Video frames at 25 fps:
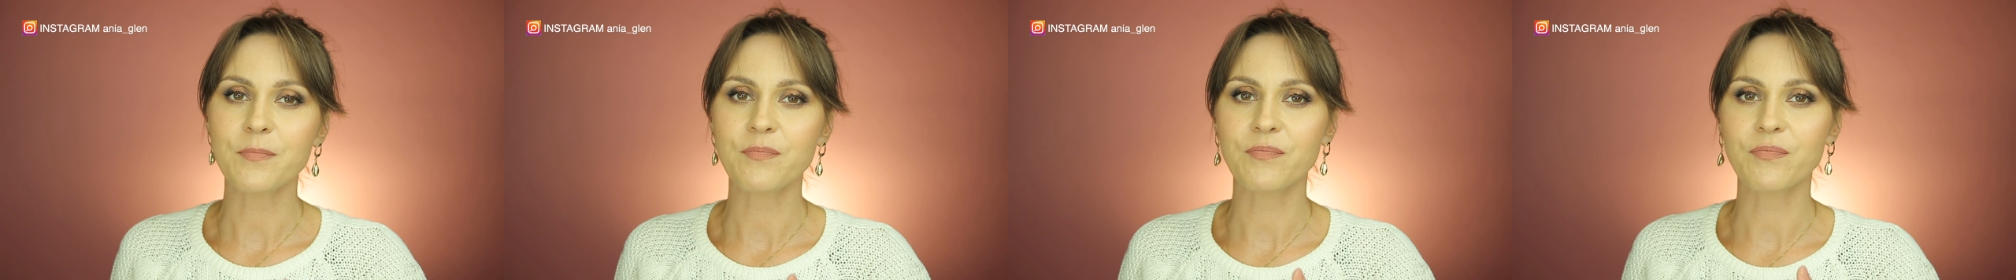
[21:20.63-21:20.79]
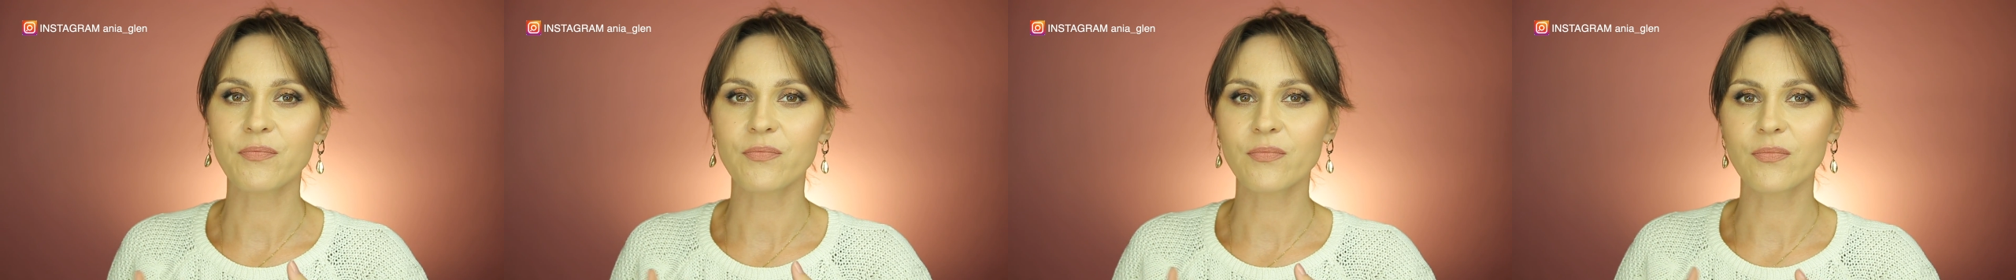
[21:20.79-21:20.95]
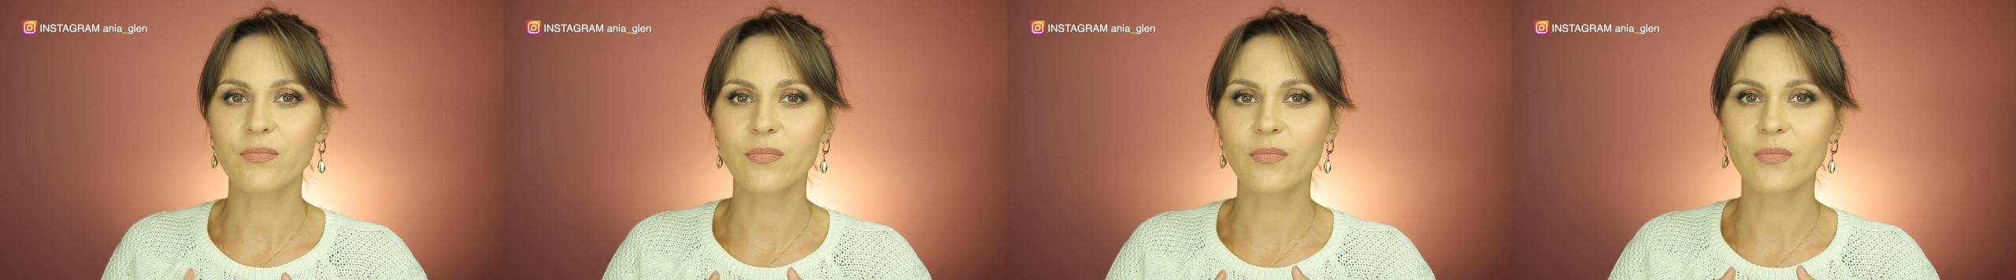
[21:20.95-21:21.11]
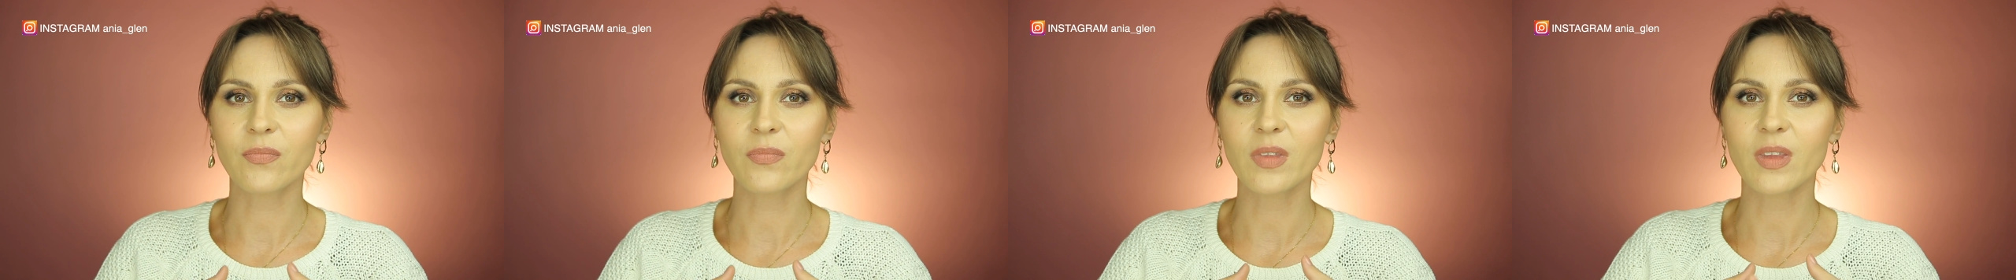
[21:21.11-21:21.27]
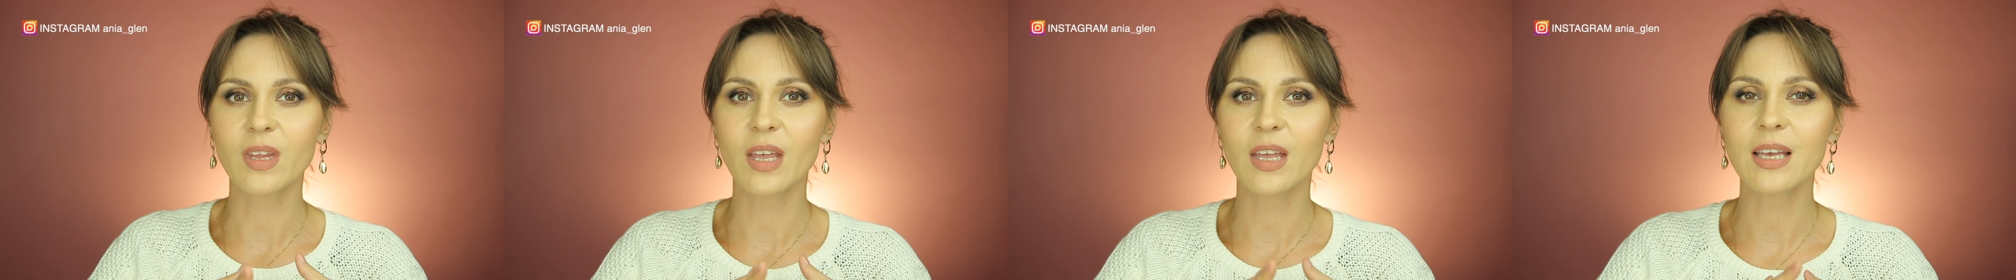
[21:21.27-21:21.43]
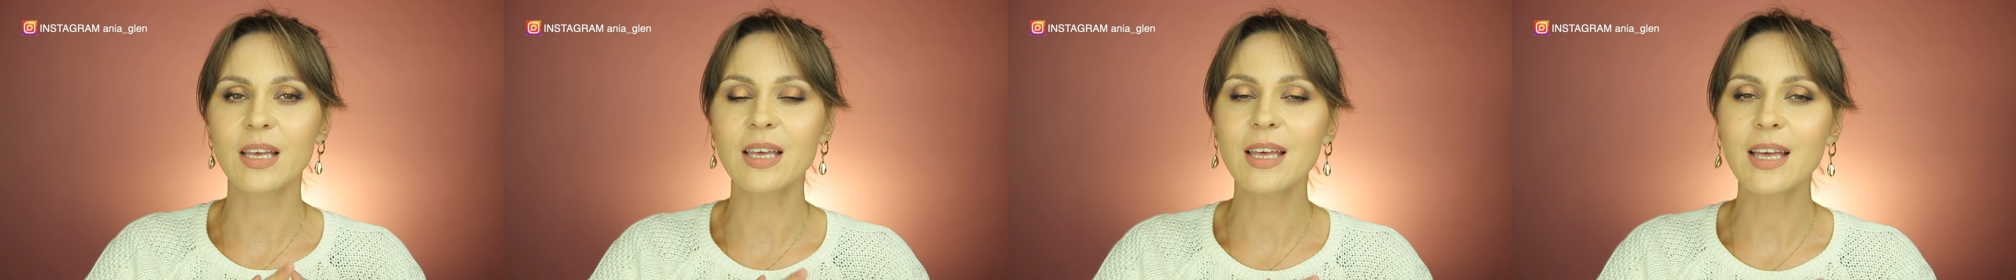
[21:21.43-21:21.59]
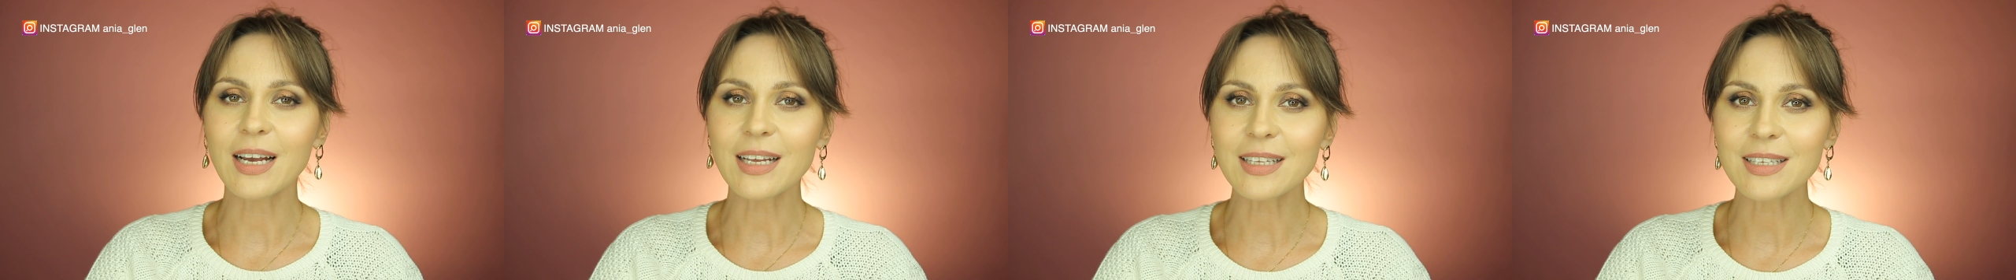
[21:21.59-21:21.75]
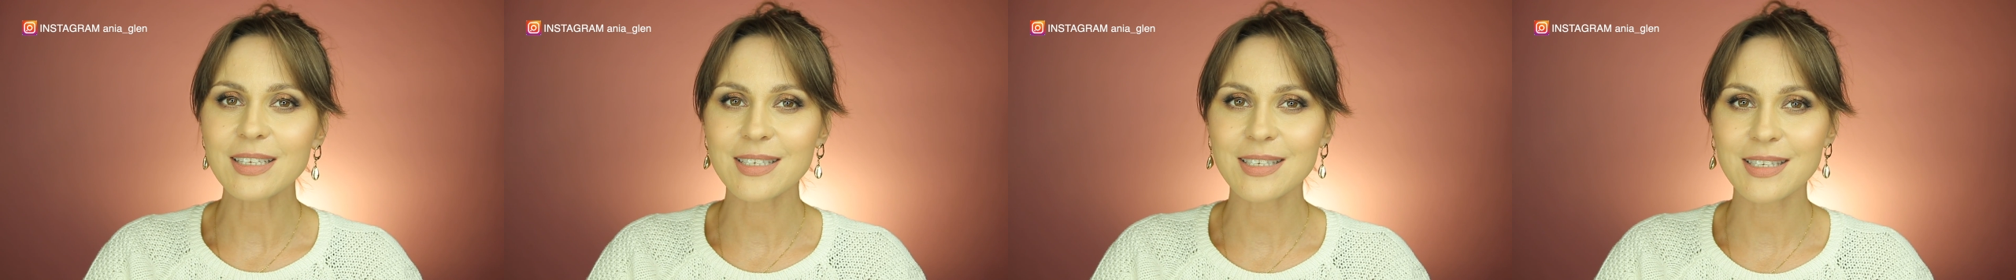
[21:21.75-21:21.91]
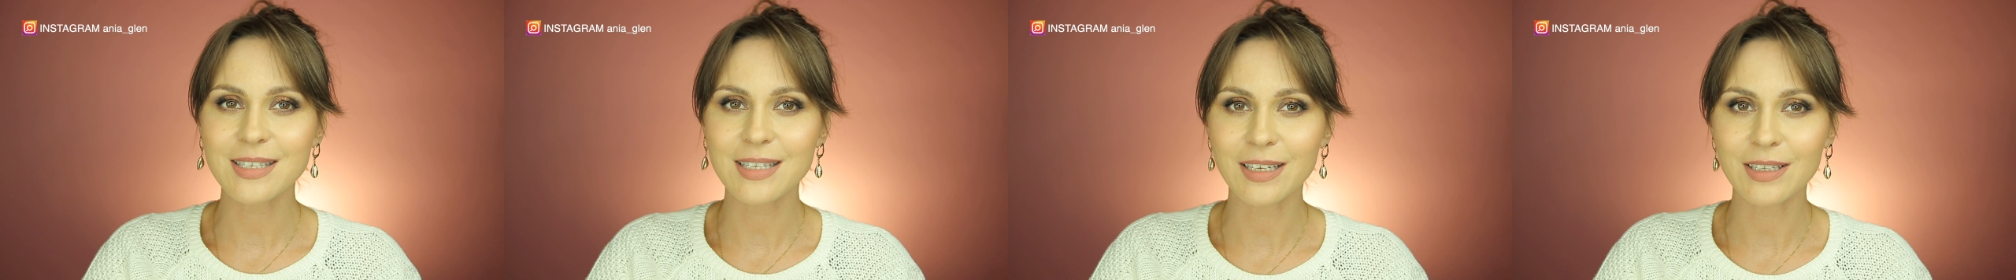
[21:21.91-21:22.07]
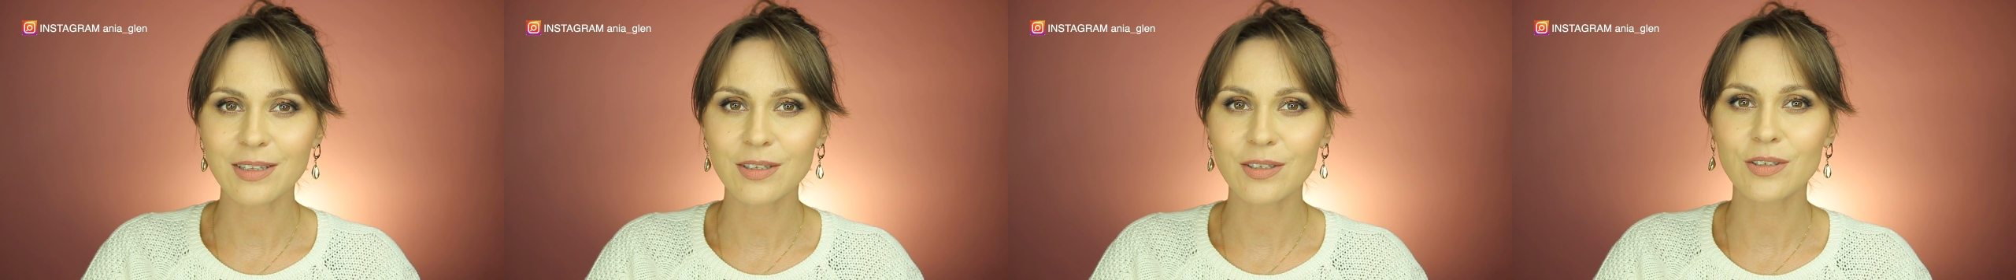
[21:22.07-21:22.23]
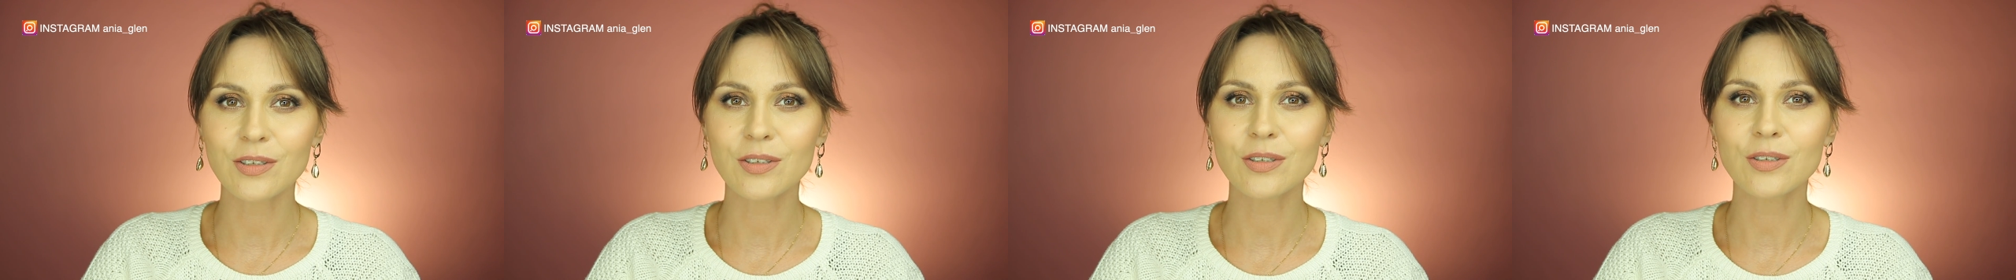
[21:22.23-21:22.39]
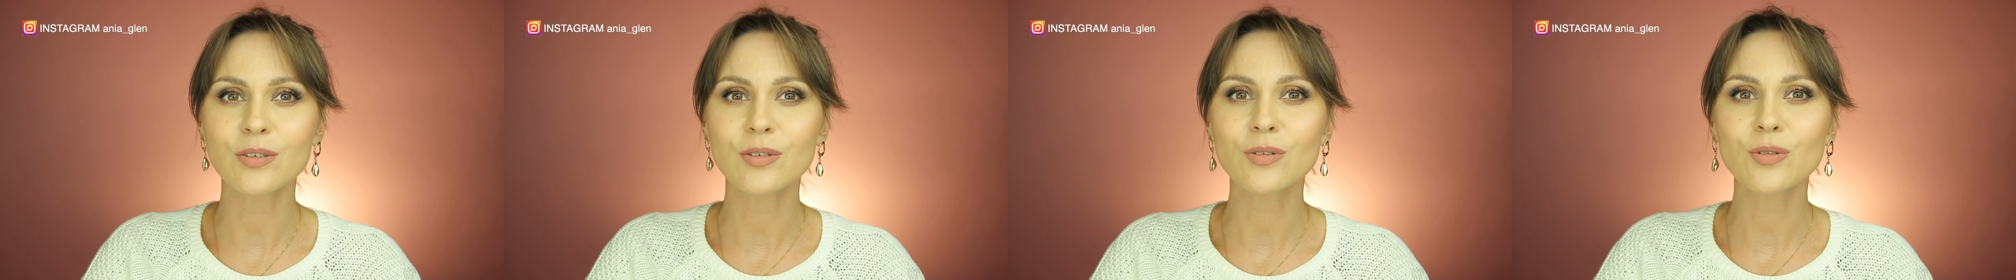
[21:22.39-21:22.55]
Mm, I ja
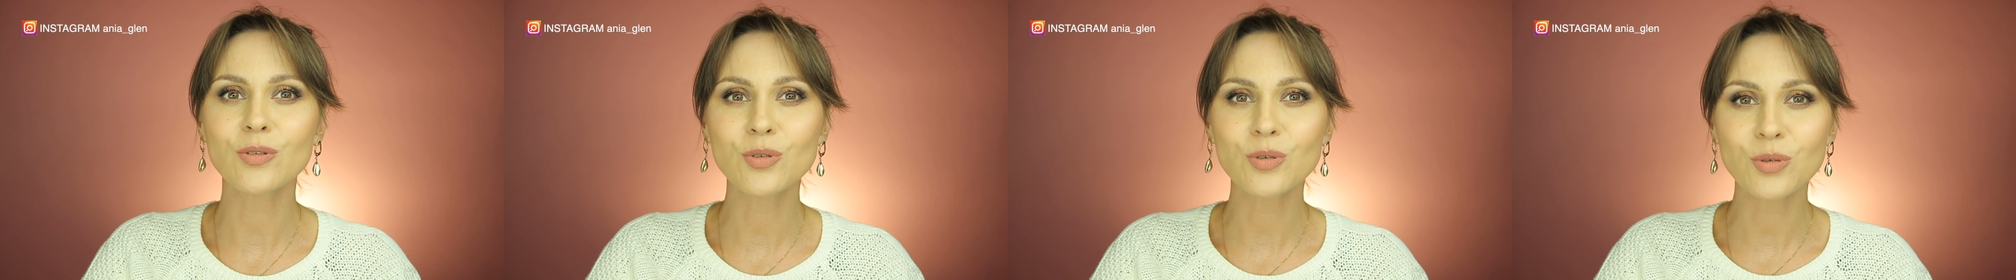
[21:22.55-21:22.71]
niestety